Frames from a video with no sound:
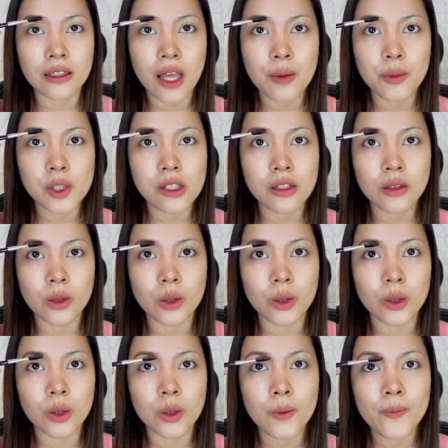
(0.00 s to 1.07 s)
Tapos
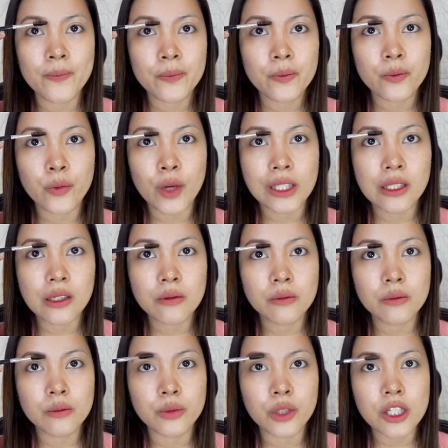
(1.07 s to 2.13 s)
ito,
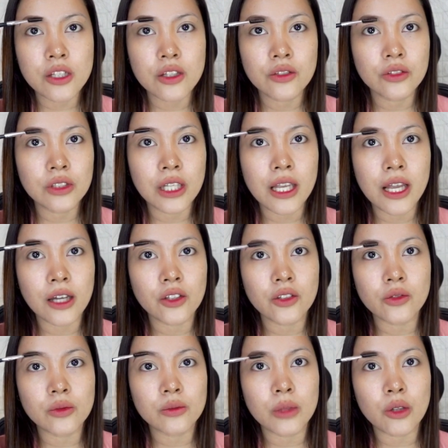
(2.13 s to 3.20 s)
pwedeng brushin nyo na lang
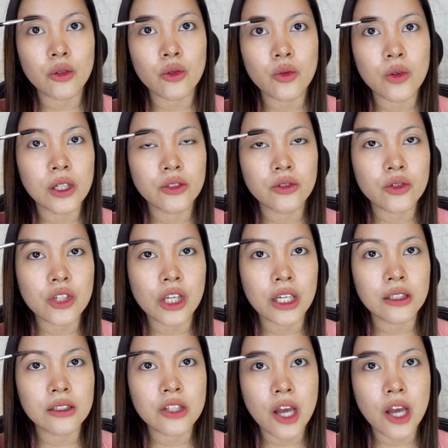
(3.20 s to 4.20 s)
yung makukuha nyong shade